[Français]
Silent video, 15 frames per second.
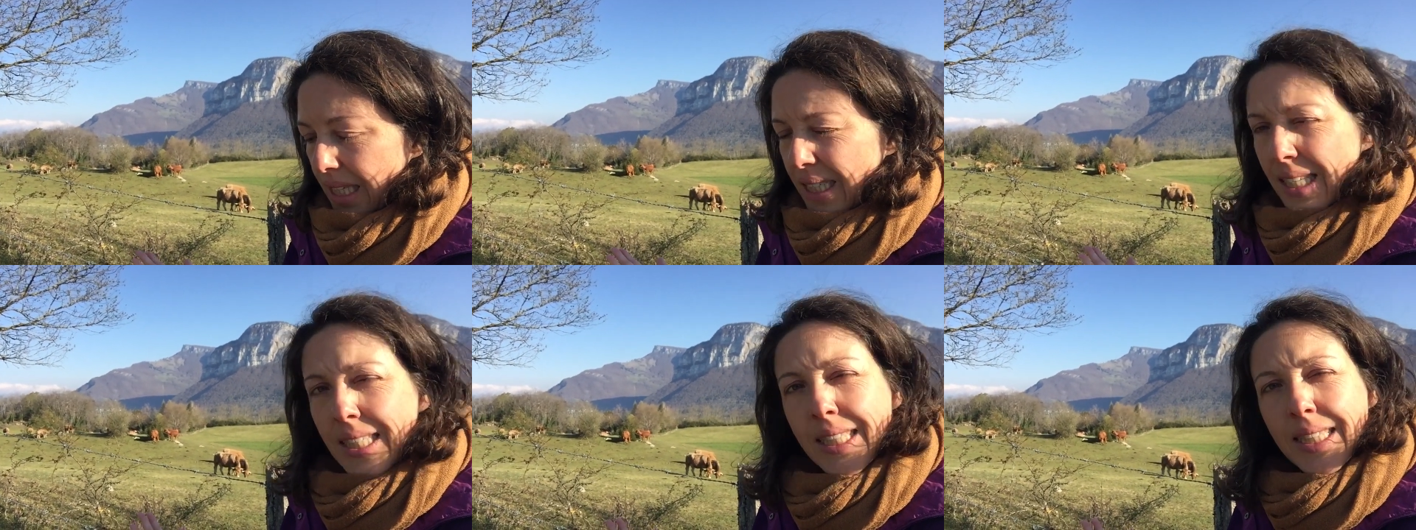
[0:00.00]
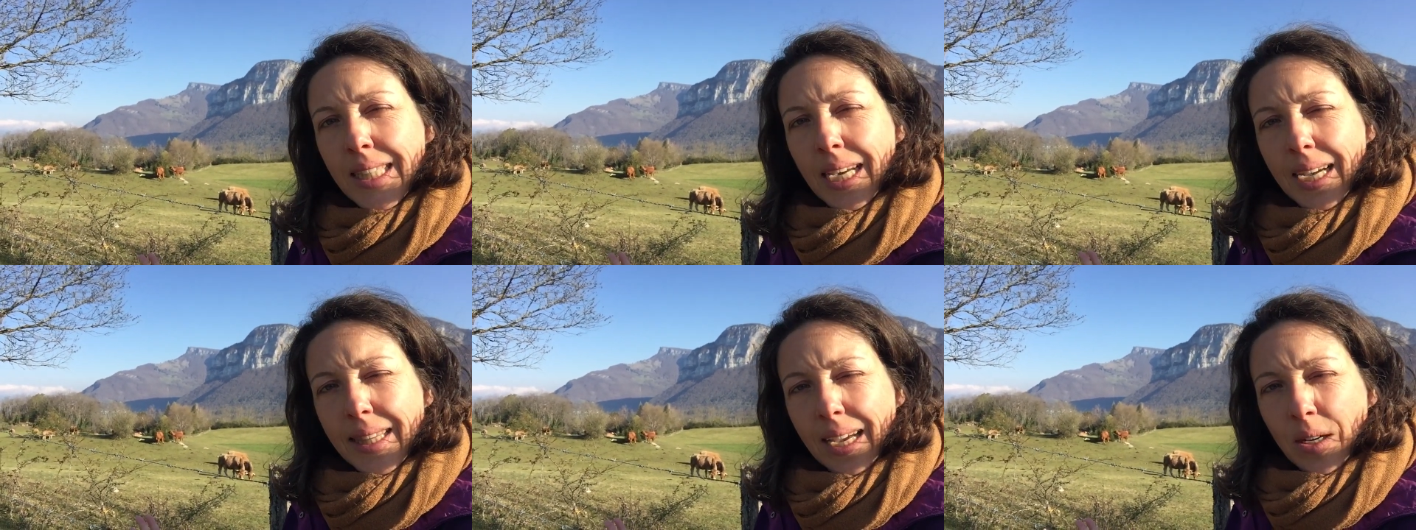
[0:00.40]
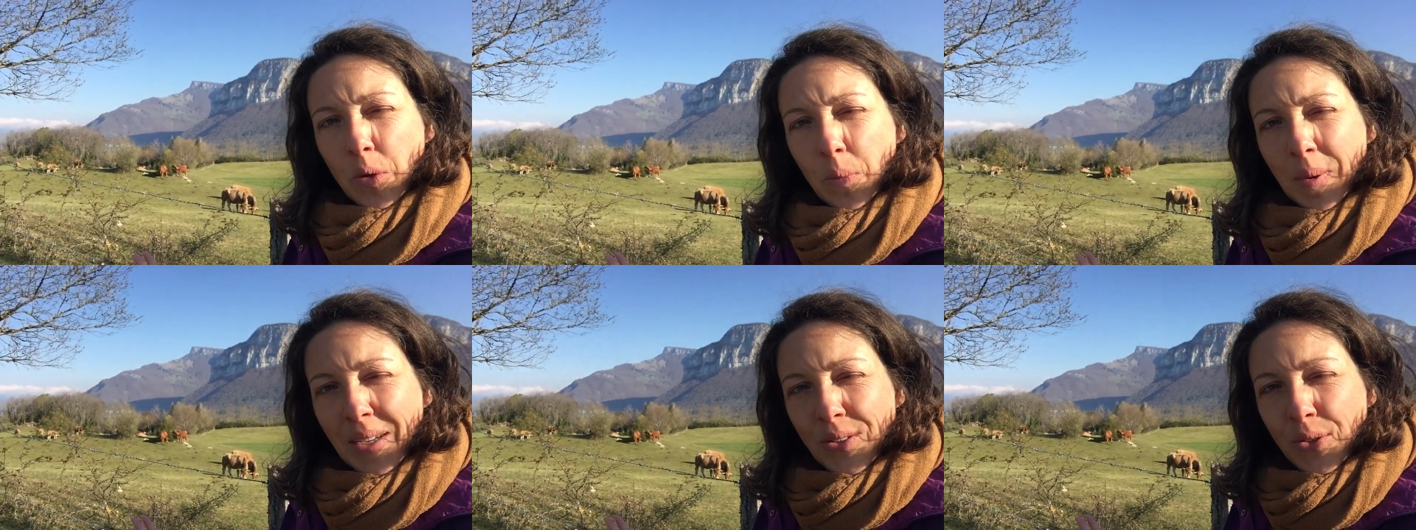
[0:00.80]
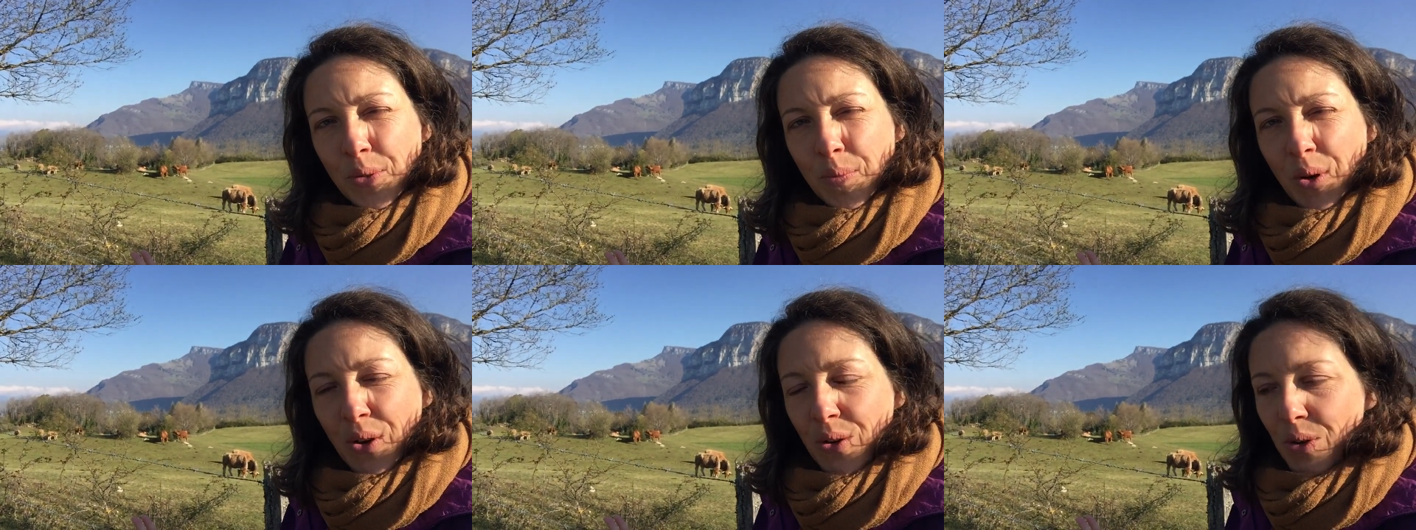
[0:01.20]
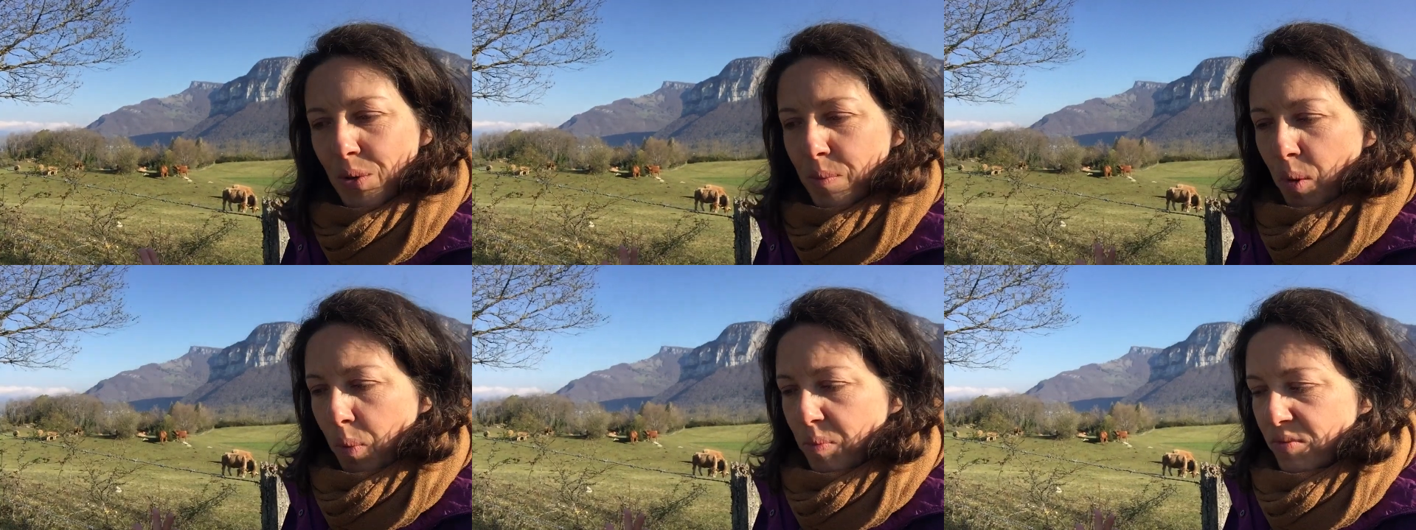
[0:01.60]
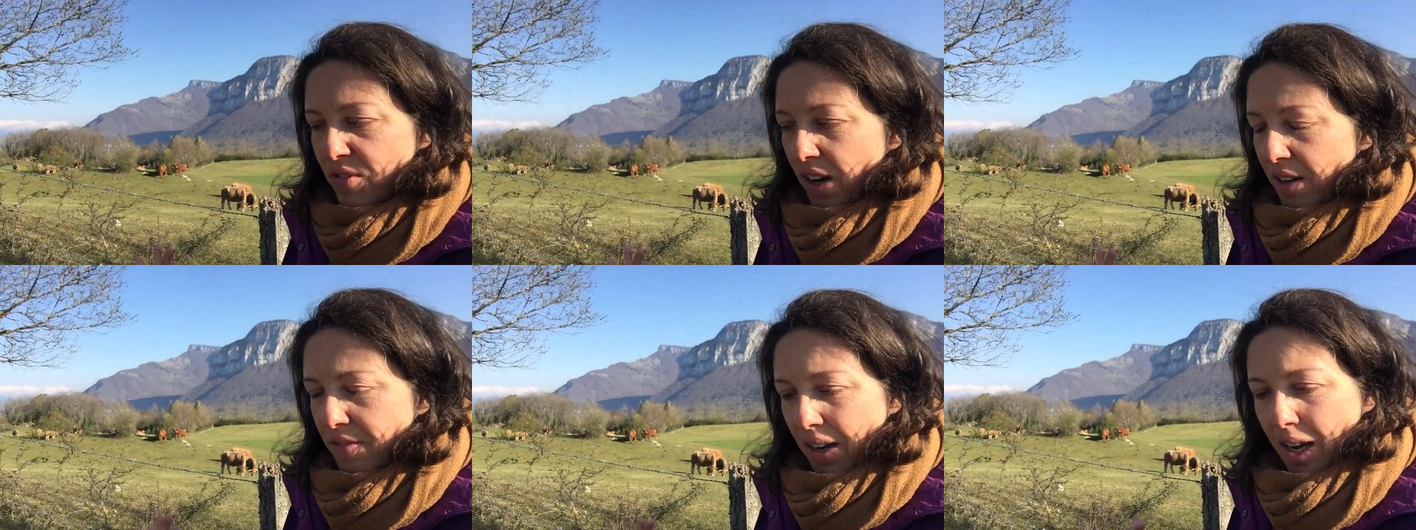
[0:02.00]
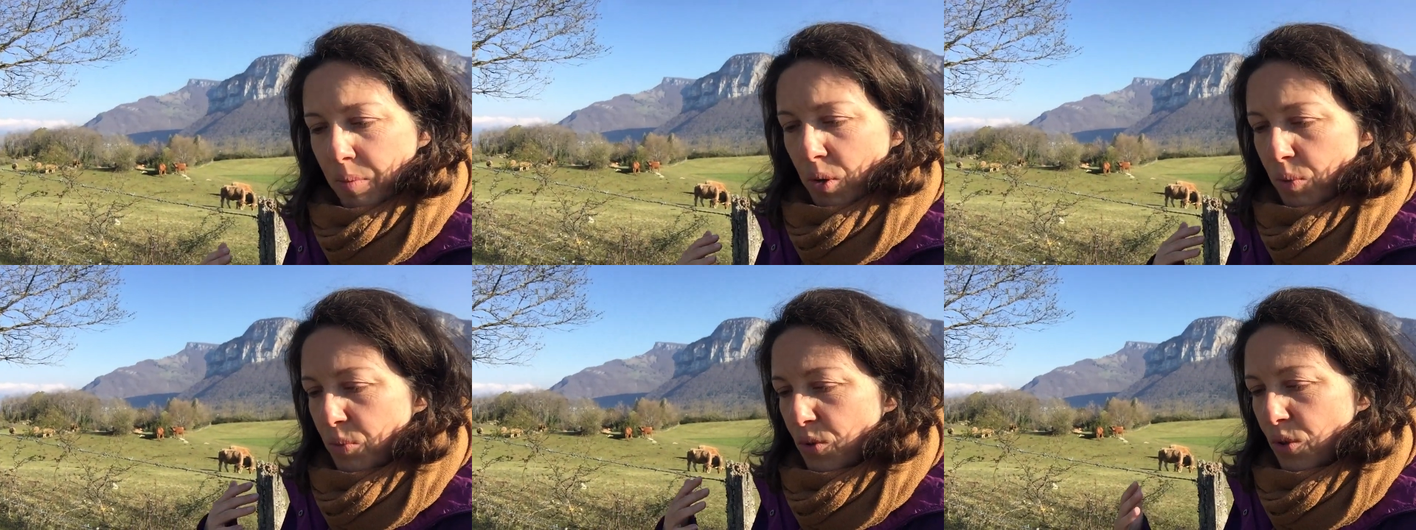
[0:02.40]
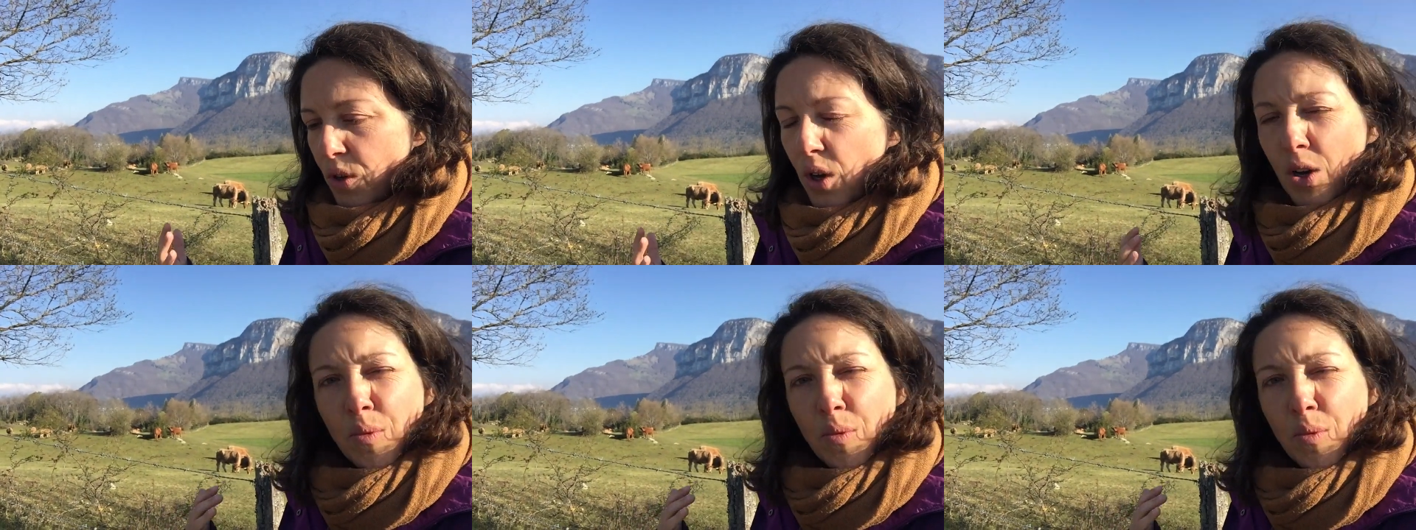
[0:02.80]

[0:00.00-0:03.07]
j'ai signé un accompagnement euh, pour pouvoir vraiment me,